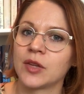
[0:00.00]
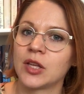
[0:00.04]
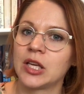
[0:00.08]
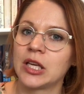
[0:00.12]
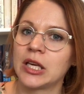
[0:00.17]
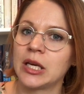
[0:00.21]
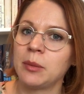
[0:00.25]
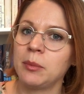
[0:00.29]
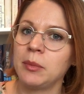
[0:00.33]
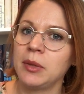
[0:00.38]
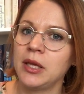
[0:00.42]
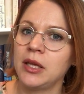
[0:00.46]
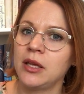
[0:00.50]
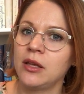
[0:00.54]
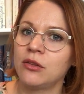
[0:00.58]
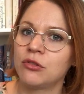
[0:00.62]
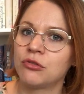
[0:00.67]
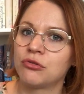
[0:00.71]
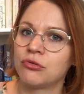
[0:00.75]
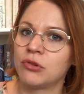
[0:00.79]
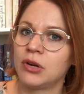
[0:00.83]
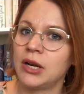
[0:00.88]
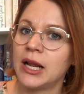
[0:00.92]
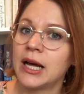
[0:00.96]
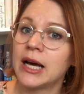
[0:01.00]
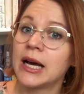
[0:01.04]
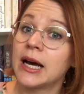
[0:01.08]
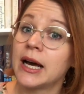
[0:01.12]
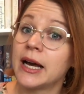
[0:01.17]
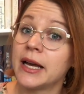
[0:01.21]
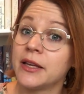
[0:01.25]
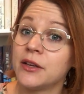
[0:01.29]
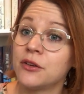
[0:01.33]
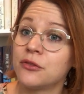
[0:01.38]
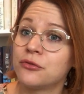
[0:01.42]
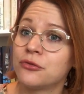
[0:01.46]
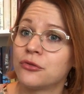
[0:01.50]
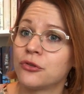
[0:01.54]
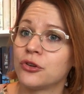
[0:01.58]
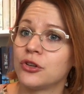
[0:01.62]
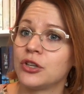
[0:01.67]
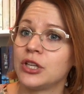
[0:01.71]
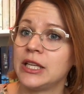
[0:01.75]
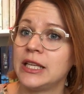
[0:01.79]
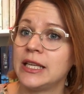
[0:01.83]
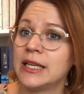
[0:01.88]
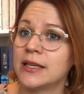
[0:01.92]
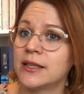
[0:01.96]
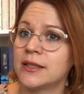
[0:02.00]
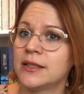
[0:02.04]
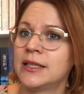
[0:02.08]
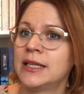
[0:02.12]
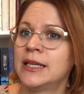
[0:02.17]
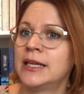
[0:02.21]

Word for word: Krimi-Thriller-Reihe von ihr.